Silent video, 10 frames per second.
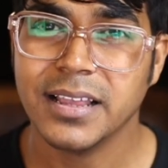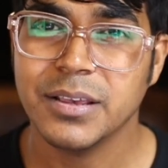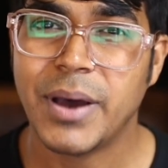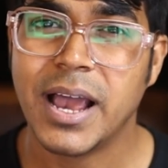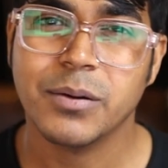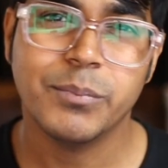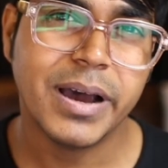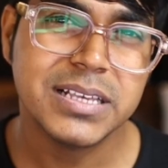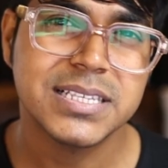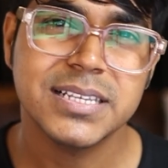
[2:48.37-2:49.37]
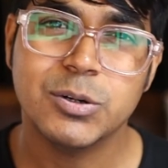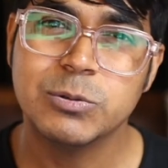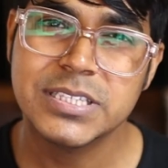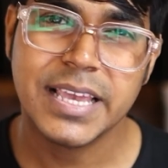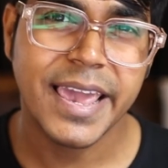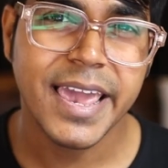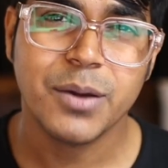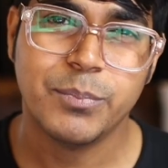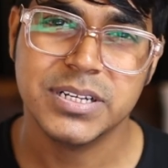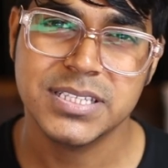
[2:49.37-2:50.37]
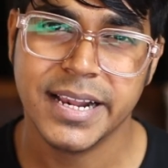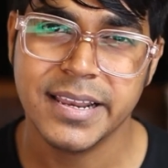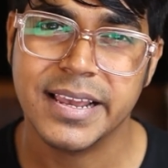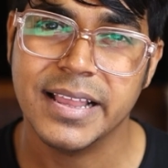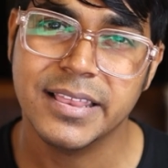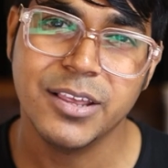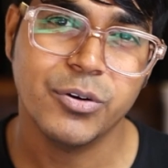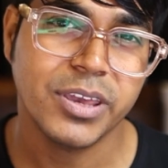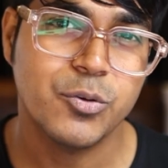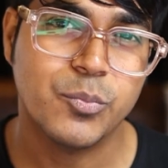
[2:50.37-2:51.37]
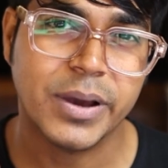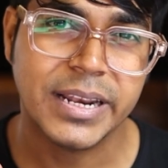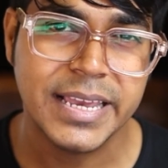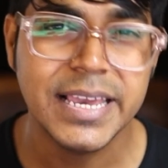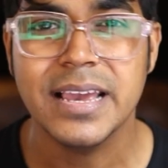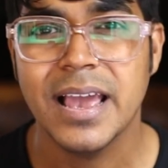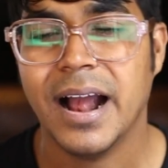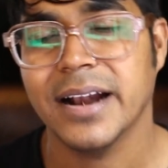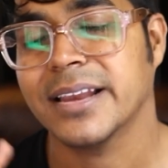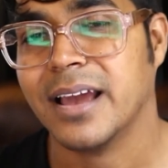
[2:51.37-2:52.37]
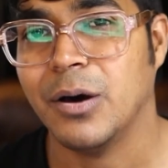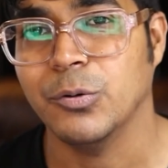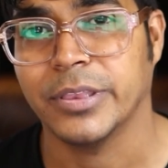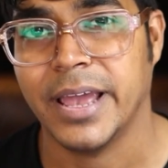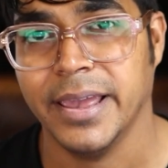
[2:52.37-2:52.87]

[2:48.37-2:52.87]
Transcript: का दिमाग बस उस एक परसेंट गलतियों के ऊपर ही अटका होता